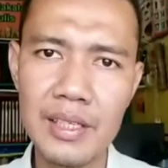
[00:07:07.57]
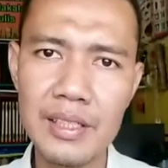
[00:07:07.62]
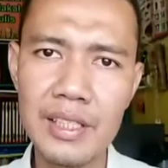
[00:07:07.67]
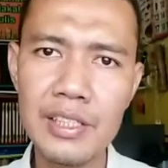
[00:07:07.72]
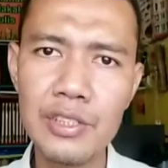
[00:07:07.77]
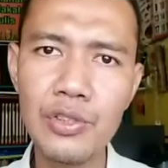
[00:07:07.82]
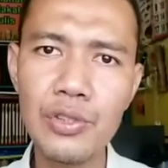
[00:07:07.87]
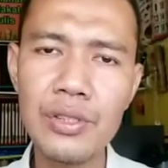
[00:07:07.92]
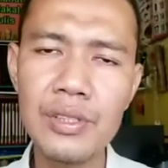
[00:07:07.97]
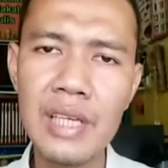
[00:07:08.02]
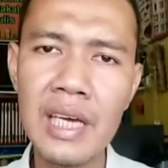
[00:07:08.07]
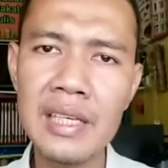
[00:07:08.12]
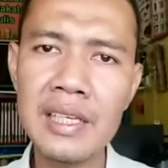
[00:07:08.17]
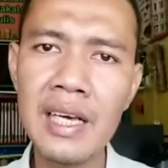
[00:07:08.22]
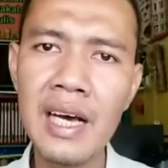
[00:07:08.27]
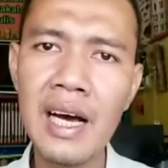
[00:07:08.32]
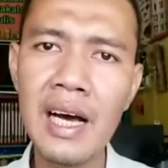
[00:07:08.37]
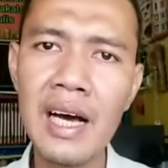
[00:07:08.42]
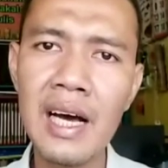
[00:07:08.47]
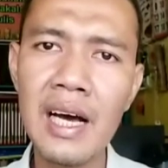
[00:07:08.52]
Tentu
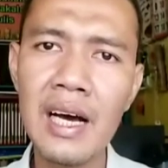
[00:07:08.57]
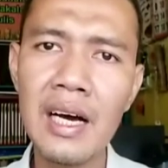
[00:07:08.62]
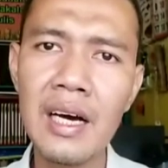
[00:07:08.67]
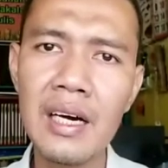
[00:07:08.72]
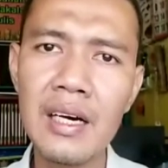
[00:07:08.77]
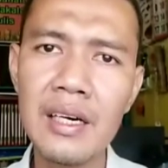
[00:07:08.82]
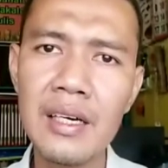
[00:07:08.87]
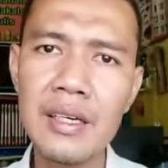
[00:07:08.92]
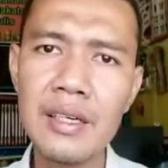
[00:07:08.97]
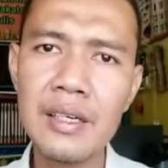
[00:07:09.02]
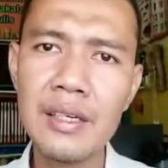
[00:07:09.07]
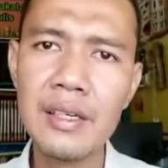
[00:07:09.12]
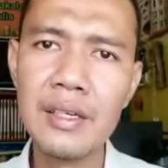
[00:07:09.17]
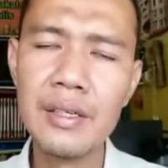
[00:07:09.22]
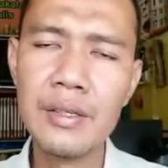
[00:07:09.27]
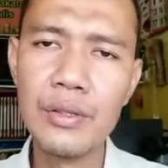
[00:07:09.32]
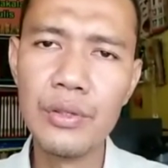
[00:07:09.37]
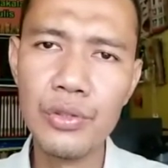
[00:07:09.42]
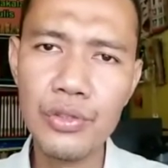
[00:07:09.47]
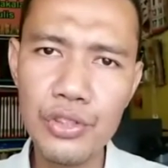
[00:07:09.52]
saja
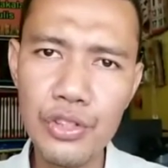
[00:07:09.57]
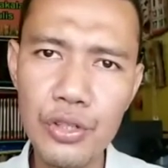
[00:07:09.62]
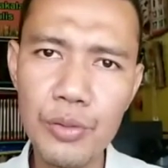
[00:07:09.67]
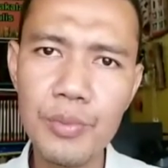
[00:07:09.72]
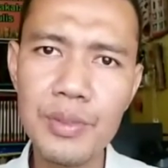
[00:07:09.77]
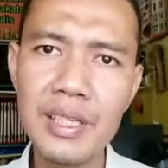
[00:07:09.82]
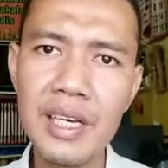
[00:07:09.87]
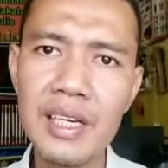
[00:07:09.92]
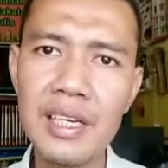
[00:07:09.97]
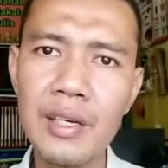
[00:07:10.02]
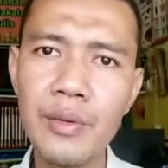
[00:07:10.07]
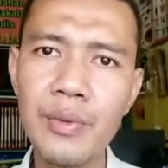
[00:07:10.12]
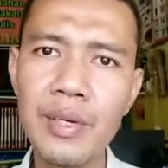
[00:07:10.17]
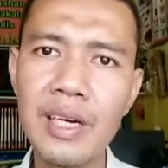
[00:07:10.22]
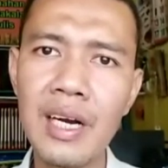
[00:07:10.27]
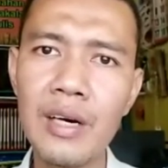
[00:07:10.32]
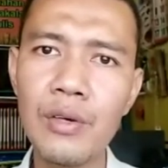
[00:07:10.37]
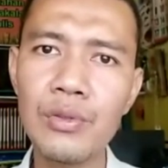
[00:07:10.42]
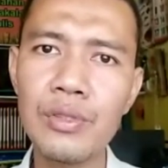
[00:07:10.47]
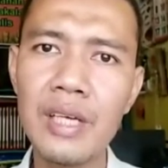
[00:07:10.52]
untuk menjadi
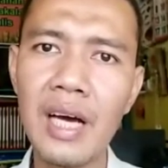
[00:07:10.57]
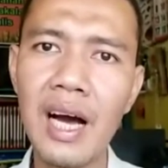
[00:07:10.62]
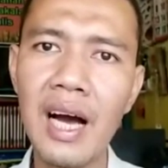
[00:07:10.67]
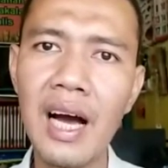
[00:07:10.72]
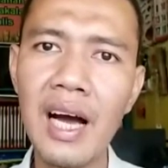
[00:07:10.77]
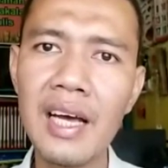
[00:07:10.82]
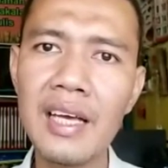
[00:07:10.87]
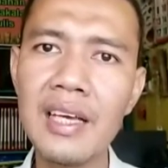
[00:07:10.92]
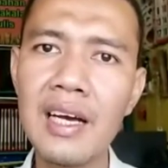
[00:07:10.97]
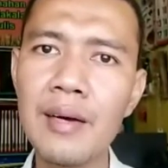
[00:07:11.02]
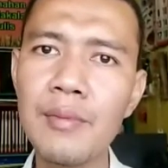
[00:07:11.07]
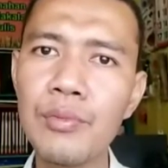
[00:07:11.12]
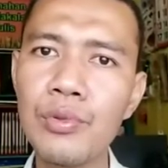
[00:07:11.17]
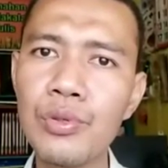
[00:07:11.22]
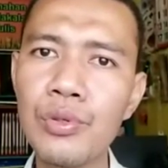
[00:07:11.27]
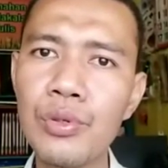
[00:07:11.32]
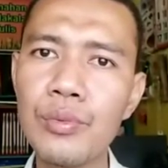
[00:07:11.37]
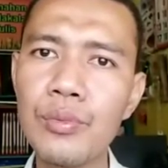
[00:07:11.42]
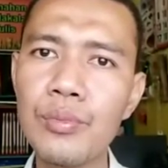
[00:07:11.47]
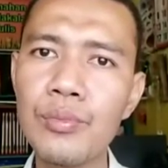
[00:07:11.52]
wirausaha yang
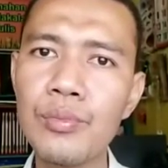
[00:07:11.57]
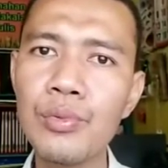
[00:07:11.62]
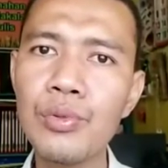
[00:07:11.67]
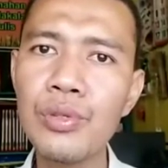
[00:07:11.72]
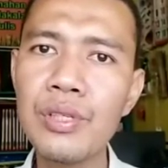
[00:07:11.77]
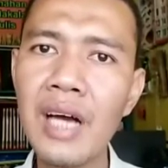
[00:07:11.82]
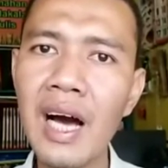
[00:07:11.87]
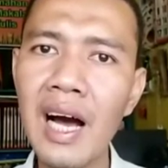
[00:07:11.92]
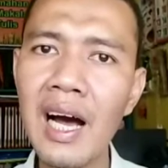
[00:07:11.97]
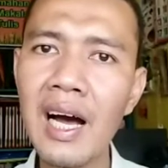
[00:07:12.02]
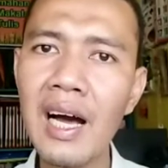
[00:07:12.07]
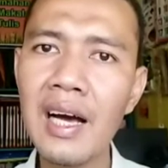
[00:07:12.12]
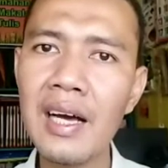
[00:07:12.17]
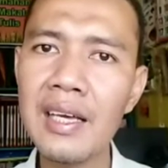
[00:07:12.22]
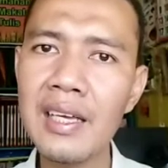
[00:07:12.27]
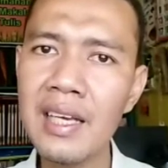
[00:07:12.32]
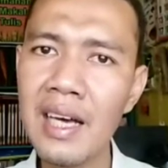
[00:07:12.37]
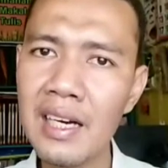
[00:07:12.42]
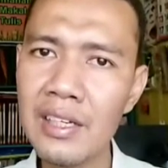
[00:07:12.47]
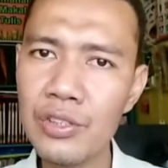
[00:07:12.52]
muda
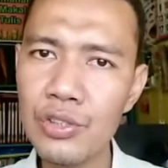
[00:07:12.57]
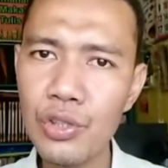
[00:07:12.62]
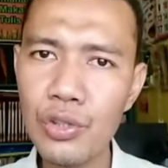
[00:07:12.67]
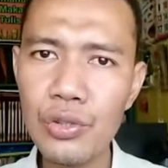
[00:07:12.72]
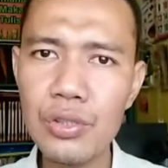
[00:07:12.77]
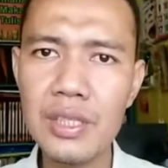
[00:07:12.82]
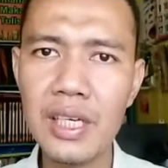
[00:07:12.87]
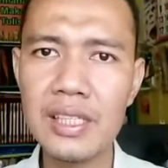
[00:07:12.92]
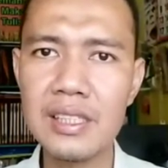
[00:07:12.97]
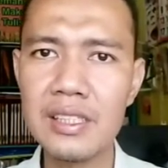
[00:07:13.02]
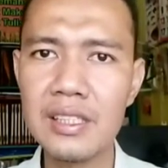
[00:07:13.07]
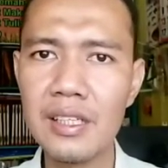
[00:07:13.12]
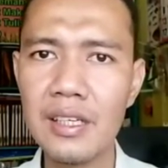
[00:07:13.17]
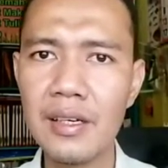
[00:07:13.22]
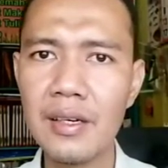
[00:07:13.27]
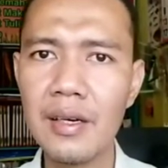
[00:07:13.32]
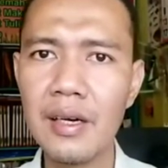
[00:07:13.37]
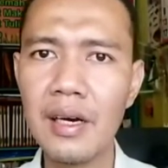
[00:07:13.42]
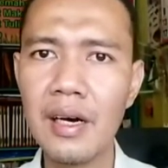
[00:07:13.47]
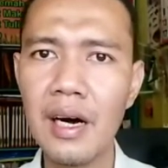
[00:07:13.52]
yang sukses
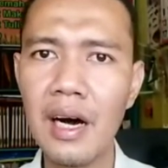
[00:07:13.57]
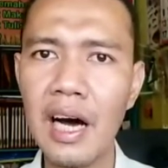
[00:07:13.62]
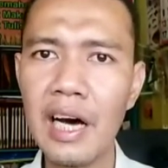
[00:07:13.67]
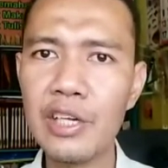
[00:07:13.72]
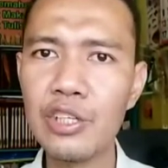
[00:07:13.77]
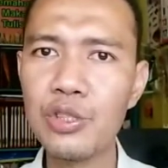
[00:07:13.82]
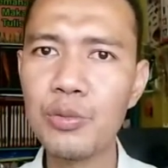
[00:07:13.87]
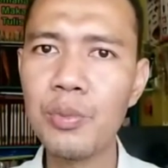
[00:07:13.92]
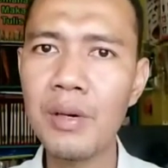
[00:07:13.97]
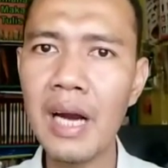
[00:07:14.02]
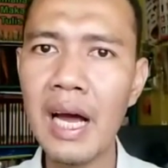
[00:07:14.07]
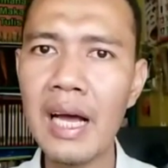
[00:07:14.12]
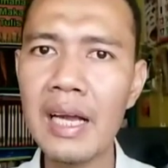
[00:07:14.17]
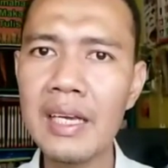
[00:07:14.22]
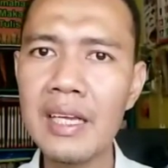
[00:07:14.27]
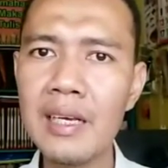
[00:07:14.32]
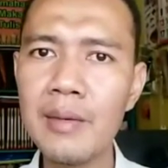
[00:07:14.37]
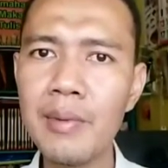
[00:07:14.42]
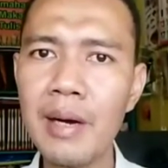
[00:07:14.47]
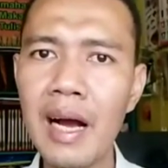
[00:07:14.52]
harus
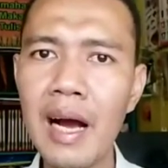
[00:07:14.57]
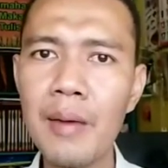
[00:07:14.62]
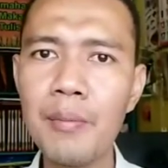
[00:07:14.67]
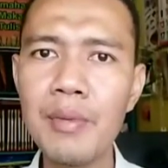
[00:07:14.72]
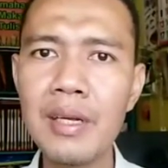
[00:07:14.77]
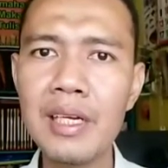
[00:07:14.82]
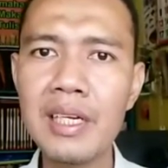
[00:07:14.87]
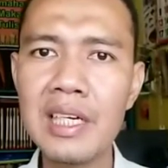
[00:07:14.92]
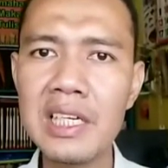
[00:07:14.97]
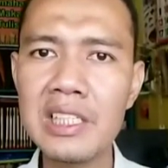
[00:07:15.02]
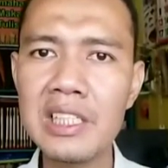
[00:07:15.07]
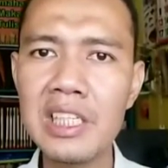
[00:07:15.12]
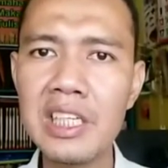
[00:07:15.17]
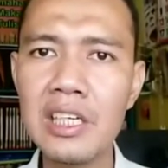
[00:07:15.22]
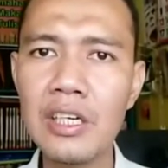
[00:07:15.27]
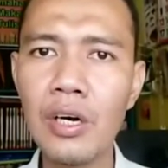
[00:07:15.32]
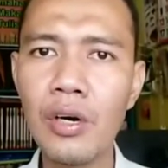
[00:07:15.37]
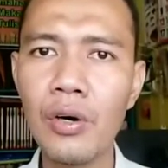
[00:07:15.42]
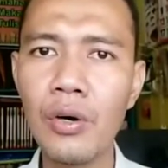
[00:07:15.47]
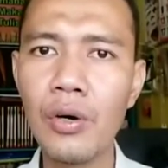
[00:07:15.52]
berani mengambil
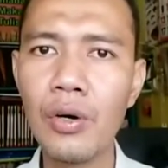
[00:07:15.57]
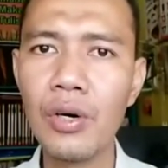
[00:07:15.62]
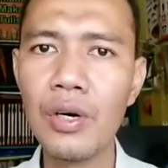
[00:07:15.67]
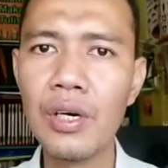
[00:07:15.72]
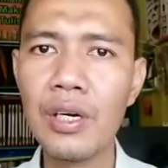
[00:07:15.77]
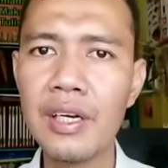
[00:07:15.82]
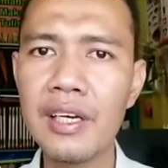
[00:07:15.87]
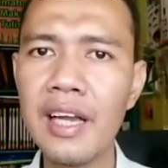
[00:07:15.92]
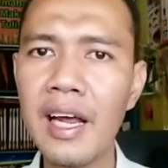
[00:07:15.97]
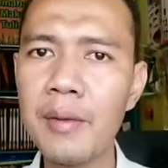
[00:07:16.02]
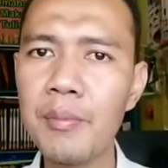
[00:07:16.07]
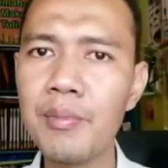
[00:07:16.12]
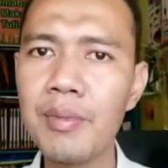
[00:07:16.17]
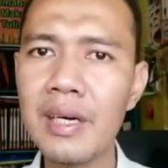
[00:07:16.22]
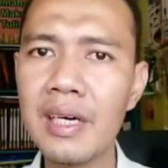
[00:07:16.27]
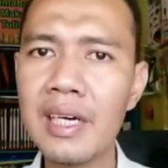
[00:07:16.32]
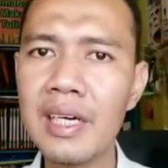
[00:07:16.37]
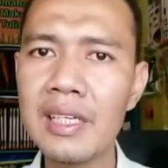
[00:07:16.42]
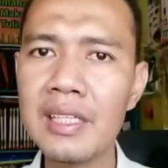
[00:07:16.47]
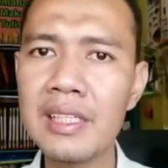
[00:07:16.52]
resiko dan
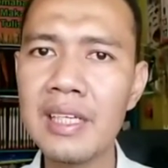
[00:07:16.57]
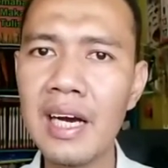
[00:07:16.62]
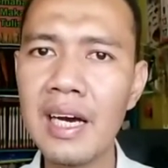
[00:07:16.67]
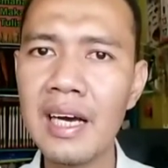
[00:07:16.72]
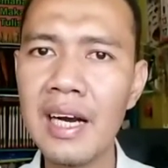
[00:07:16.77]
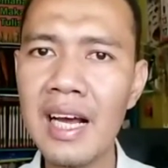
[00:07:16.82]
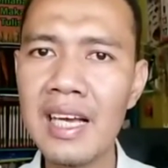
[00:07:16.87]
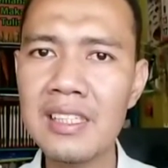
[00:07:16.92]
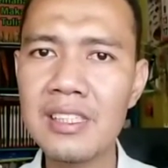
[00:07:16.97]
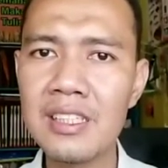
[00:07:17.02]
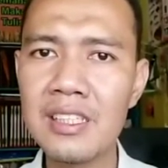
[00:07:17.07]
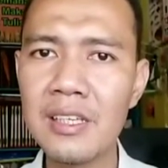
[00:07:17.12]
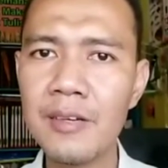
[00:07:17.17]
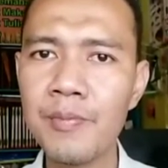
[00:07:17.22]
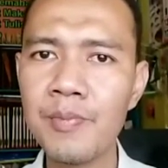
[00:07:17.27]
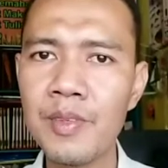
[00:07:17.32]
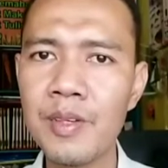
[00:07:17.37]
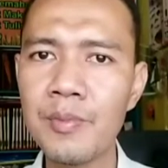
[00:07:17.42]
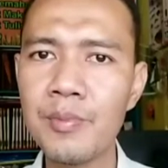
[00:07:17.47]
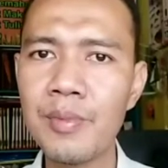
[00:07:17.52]
bekerja keras
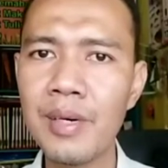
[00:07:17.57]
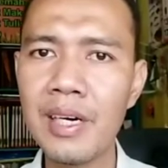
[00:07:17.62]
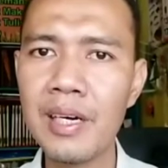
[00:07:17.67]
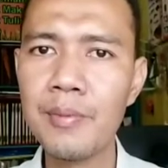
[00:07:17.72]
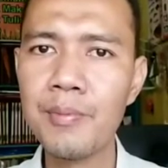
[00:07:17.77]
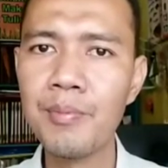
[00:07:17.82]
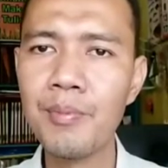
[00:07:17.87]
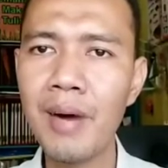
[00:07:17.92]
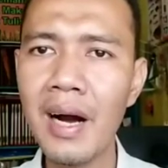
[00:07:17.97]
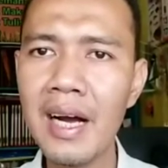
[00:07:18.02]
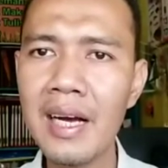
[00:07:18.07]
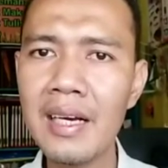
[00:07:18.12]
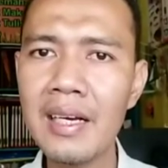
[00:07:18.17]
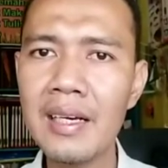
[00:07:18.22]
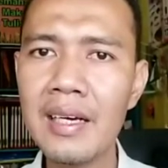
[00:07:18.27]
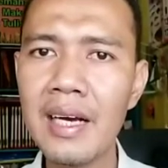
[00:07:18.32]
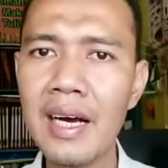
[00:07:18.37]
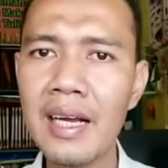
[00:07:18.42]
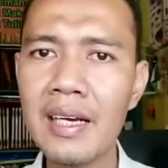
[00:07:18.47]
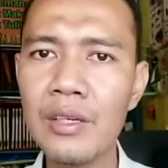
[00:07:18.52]

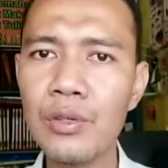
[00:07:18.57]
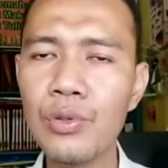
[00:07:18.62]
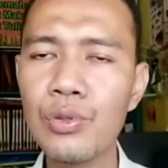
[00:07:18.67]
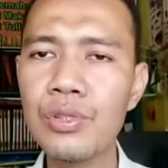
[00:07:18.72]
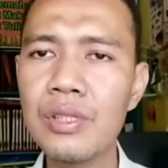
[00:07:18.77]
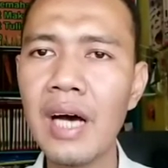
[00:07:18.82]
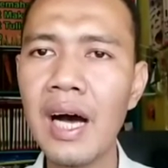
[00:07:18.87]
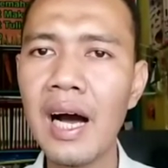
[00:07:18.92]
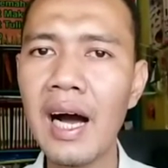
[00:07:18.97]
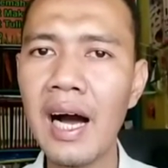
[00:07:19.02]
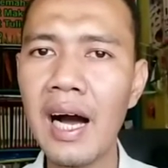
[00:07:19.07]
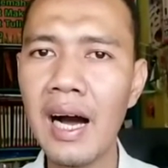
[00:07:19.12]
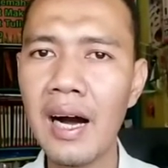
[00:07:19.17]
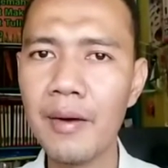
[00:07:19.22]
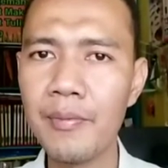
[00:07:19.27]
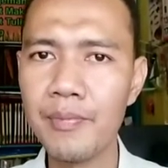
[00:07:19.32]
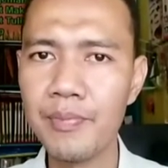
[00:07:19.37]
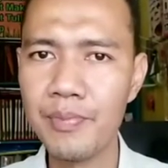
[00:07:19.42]
mengembangkan usaha.